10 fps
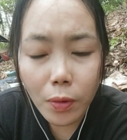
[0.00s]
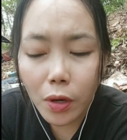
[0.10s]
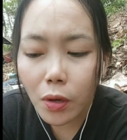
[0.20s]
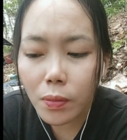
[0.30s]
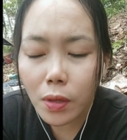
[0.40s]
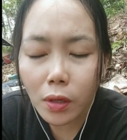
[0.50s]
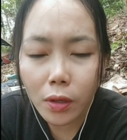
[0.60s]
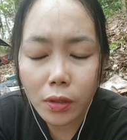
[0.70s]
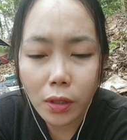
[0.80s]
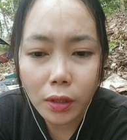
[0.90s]
mananom
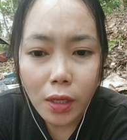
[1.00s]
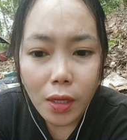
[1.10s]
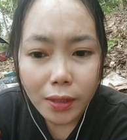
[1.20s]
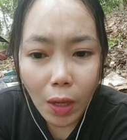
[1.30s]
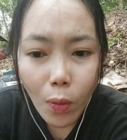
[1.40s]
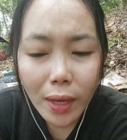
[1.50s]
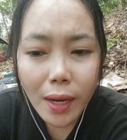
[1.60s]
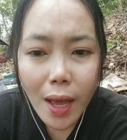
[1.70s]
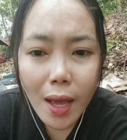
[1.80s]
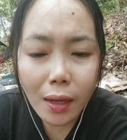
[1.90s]
yolo dot
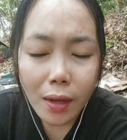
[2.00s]
tawadak,